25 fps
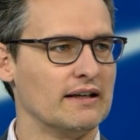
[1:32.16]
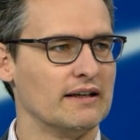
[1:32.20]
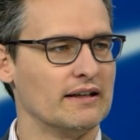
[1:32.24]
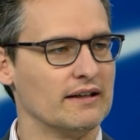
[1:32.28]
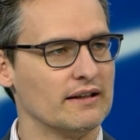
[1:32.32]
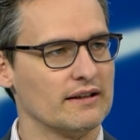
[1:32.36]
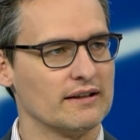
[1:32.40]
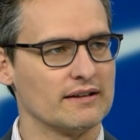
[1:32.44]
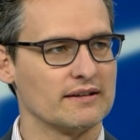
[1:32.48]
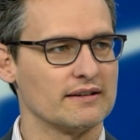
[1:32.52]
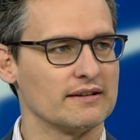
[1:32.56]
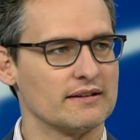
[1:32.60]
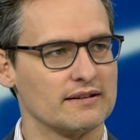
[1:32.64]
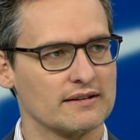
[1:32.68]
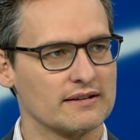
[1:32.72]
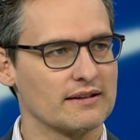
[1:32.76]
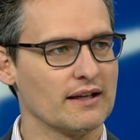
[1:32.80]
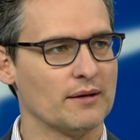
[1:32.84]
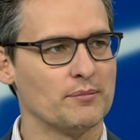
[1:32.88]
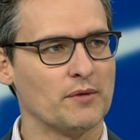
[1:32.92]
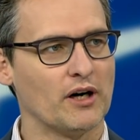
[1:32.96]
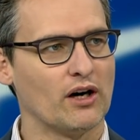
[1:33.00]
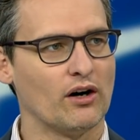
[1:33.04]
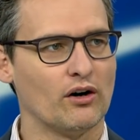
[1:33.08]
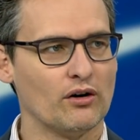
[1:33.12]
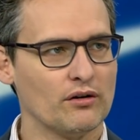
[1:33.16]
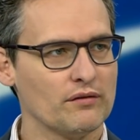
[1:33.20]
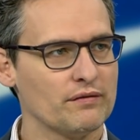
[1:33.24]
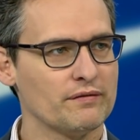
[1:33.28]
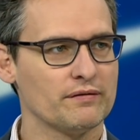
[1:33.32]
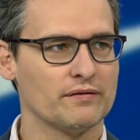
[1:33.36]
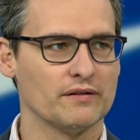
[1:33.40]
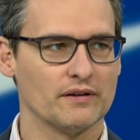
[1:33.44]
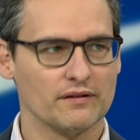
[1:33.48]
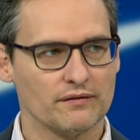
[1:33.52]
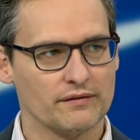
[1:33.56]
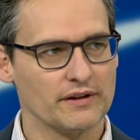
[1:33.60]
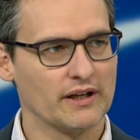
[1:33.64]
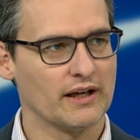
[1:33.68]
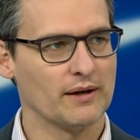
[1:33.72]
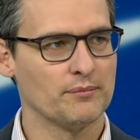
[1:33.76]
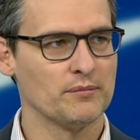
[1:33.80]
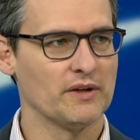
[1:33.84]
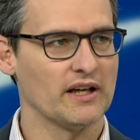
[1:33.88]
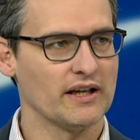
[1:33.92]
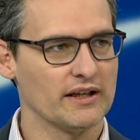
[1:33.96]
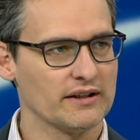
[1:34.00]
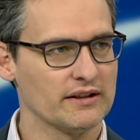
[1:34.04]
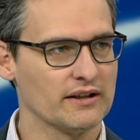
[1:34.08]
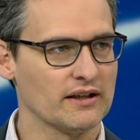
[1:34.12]
äh, Klammer auf, wir
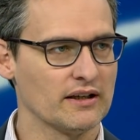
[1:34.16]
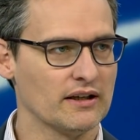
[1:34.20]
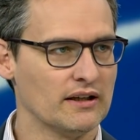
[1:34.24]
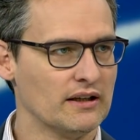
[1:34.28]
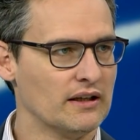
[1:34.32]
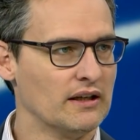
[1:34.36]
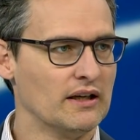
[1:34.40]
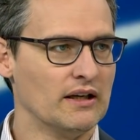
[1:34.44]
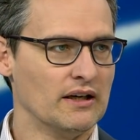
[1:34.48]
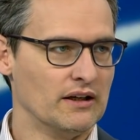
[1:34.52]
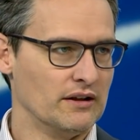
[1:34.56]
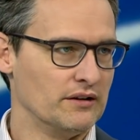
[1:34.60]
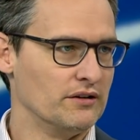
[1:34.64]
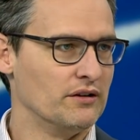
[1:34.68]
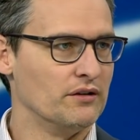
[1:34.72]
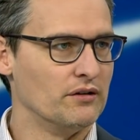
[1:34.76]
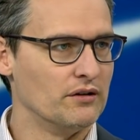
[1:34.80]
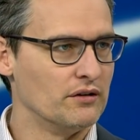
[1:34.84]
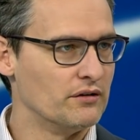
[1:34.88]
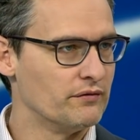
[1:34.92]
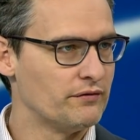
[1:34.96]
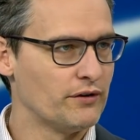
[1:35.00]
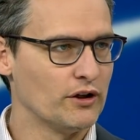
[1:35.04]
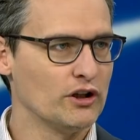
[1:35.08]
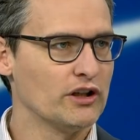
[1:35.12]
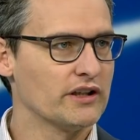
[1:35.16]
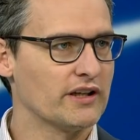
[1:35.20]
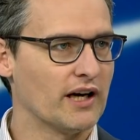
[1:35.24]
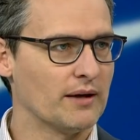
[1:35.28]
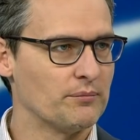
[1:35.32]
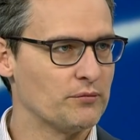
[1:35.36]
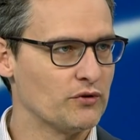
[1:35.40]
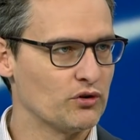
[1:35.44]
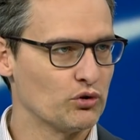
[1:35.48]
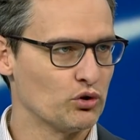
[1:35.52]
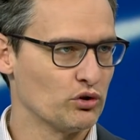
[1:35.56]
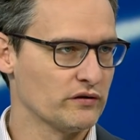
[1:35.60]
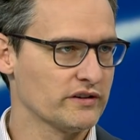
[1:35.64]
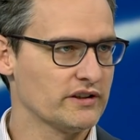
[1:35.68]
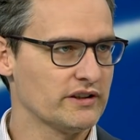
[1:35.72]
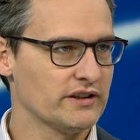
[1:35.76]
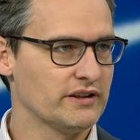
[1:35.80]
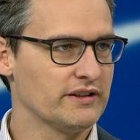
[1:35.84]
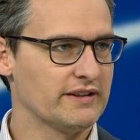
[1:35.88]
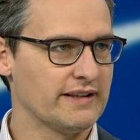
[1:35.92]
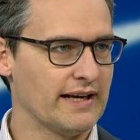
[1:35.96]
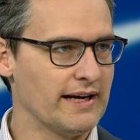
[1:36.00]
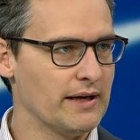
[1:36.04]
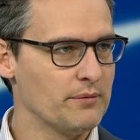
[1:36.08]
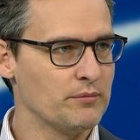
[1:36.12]
haben leider eine völlig
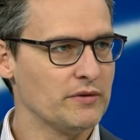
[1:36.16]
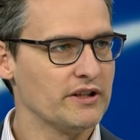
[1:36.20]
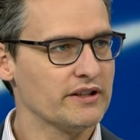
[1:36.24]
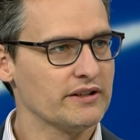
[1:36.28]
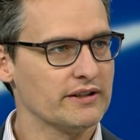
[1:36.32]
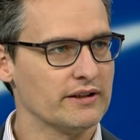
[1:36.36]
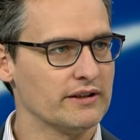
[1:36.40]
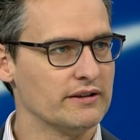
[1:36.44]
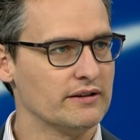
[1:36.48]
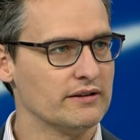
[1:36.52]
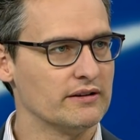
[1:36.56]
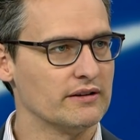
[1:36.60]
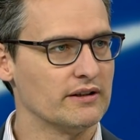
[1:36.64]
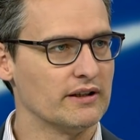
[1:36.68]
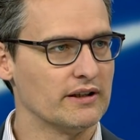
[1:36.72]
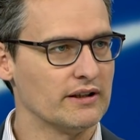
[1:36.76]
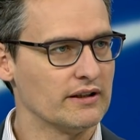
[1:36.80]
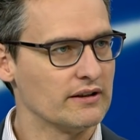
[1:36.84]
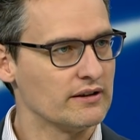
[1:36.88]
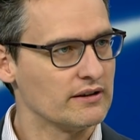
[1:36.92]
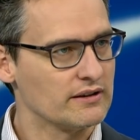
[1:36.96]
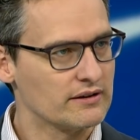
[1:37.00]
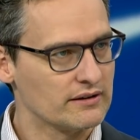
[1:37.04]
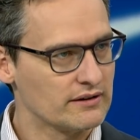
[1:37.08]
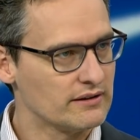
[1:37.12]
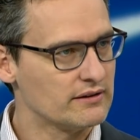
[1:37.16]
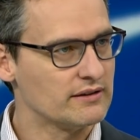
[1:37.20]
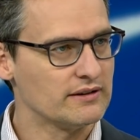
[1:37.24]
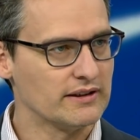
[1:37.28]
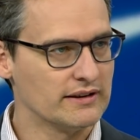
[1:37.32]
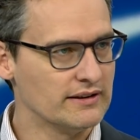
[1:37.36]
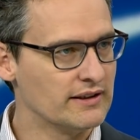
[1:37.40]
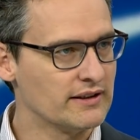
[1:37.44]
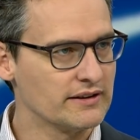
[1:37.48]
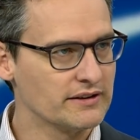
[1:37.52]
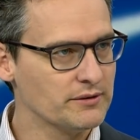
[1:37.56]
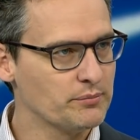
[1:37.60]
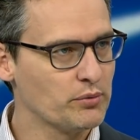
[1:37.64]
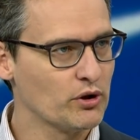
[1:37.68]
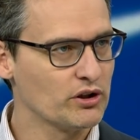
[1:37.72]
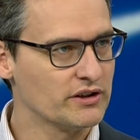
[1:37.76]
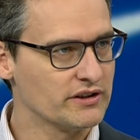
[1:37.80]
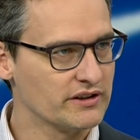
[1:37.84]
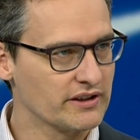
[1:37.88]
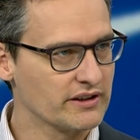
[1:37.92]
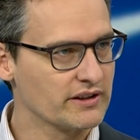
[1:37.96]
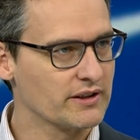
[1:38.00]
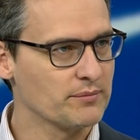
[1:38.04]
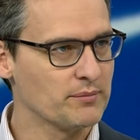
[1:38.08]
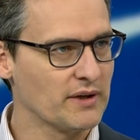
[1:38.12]
absurde, dämliche äh,
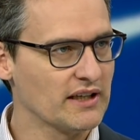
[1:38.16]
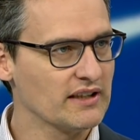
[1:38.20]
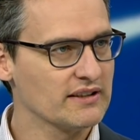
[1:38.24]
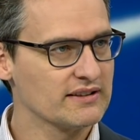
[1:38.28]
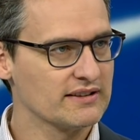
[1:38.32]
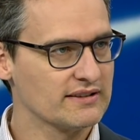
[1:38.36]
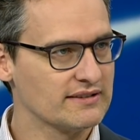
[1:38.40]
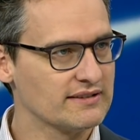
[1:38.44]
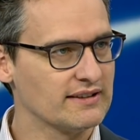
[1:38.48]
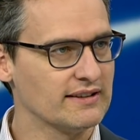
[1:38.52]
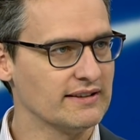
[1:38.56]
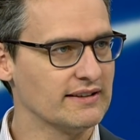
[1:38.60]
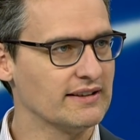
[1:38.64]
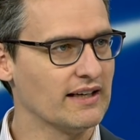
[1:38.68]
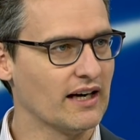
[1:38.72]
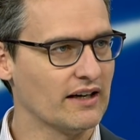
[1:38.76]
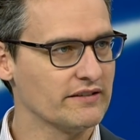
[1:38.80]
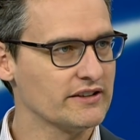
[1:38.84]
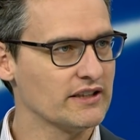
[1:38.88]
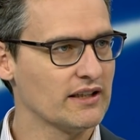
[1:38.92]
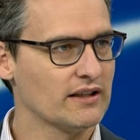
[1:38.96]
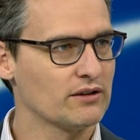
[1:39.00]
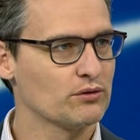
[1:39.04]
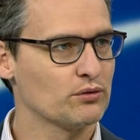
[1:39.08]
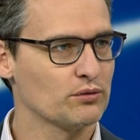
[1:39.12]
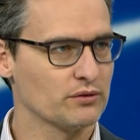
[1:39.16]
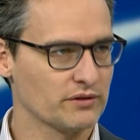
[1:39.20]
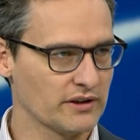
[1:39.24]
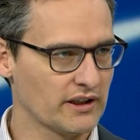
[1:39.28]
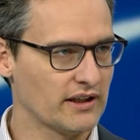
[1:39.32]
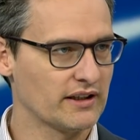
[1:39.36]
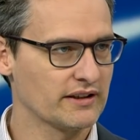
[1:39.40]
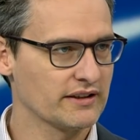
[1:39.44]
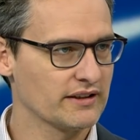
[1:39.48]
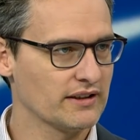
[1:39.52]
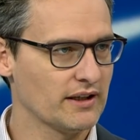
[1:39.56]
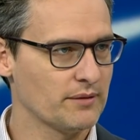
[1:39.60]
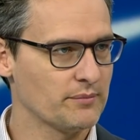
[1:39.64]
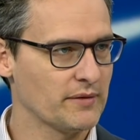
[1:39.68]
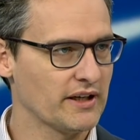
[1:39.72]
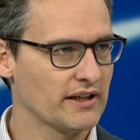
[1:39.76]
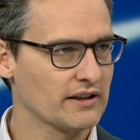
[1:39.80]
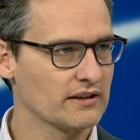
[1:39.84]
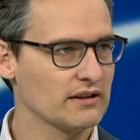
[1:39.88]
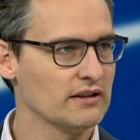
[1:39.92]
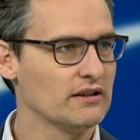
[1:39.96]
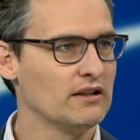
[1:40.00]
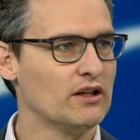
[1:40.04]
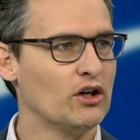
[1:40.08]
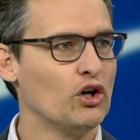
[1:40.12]
Energiepolitik gemacht, zehn Jahre lang unter Angela
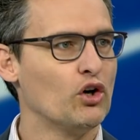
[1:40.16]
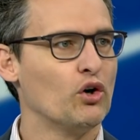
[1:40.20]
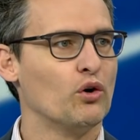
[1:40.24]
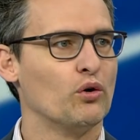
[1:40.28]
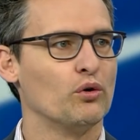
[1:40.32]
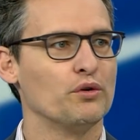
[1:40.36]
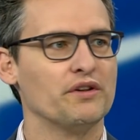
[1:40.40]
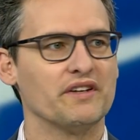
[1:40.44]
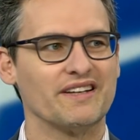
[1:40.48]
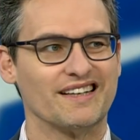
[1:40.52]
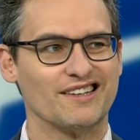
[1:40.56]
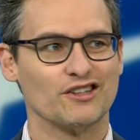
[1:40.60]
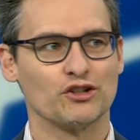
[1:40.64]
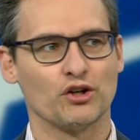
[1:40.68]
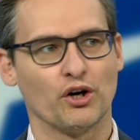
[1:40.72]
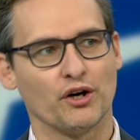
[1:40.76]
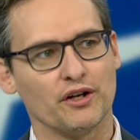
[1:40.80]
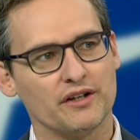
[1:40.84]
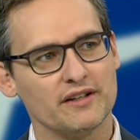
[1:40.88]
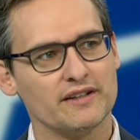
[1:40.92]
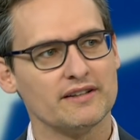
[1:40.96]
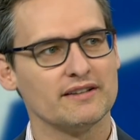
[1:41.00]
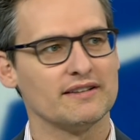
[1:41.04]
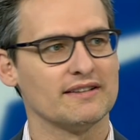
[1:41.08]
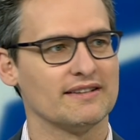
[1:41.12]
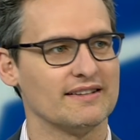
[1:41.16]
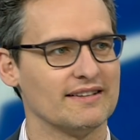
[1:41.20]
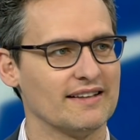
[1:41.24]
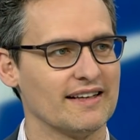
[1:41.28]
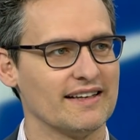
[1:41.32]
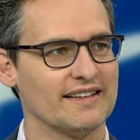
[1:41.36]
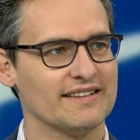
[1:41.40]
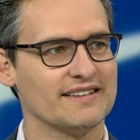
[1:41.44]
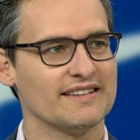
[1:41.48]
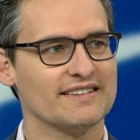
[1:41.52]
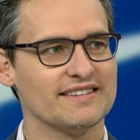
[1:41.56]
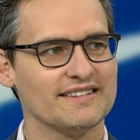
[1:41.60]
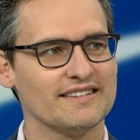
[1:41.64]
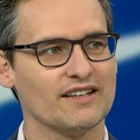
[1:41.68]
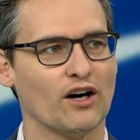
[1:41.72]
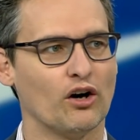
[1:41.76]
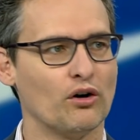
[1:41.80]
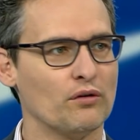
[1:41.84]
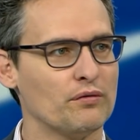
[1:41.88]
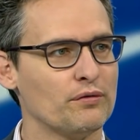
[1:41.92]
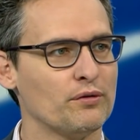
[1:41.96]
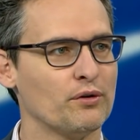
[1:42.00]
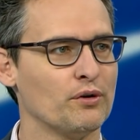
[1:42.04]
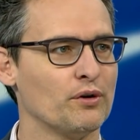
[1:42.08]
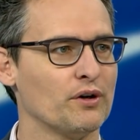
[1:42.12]
Merkel und können leider nicht
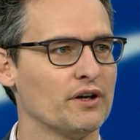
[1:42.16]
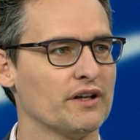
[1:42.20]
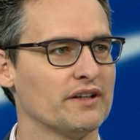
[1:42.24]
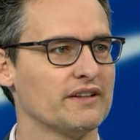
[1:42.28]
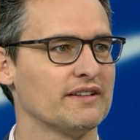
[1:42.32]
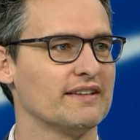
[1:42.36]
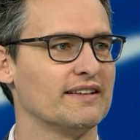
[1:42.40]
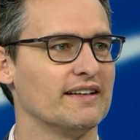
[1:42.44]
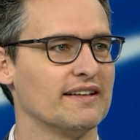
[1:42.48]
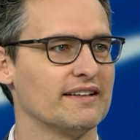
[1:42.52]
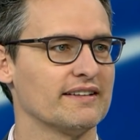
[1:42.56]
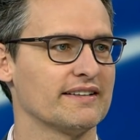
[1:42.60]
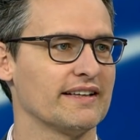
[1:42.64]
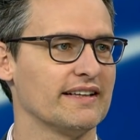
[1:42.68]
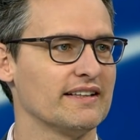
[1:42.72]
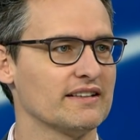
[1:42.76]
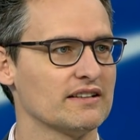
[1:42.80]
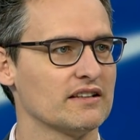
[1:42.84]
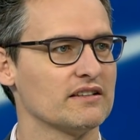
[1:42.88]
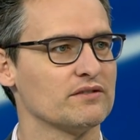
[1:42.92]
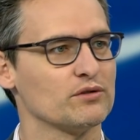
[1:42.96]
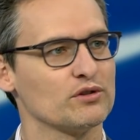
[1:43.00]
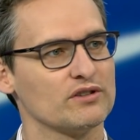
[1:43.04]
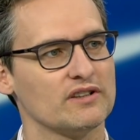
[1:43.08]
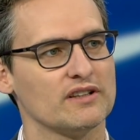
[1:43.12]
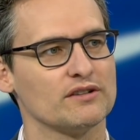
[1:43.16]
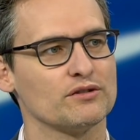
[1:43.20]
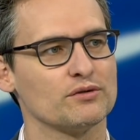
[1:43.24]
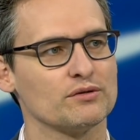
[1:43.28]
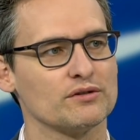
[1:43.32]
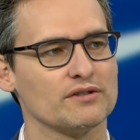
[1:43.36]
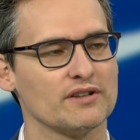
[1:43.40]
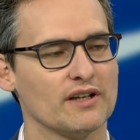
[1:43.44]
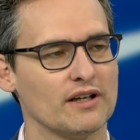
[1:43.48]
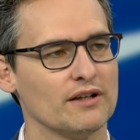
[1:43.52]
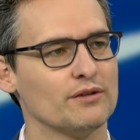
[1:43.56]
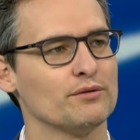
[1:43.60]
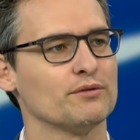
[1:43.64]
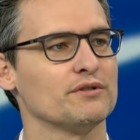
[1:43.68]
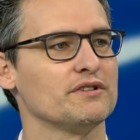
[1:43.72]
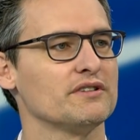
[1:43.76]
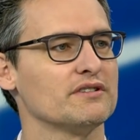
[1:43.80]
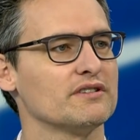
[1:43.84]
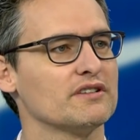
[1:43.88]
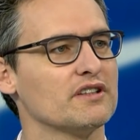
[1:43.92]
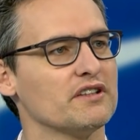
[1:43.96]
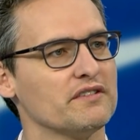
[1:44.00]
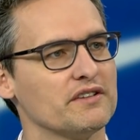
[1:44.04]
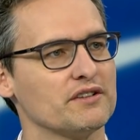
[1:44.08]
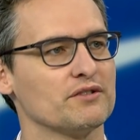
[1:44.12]
aufhören, äh, Geld an Russland zu zahlen und
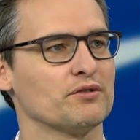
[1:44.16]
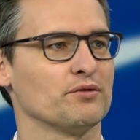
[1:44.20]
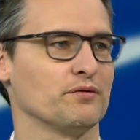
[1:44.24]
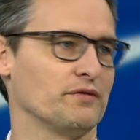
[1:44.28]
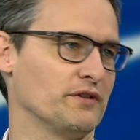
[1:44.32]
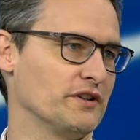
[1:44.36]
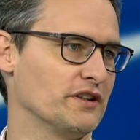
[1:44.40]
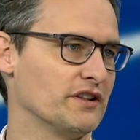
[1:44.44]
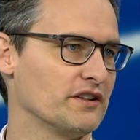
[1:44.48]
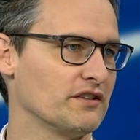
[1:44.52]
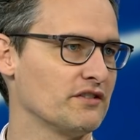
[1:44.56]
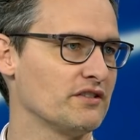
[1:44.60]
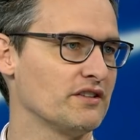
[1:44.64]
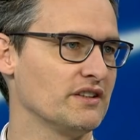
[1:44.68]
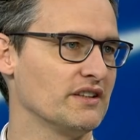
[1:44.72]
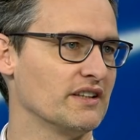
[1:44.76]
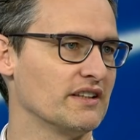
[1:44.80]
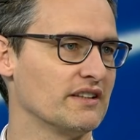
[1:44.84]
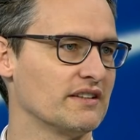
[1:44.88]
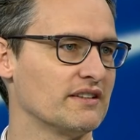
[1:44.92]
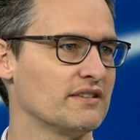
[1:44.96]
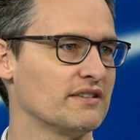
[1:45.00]
diesen Krieg zu finanzieren. Also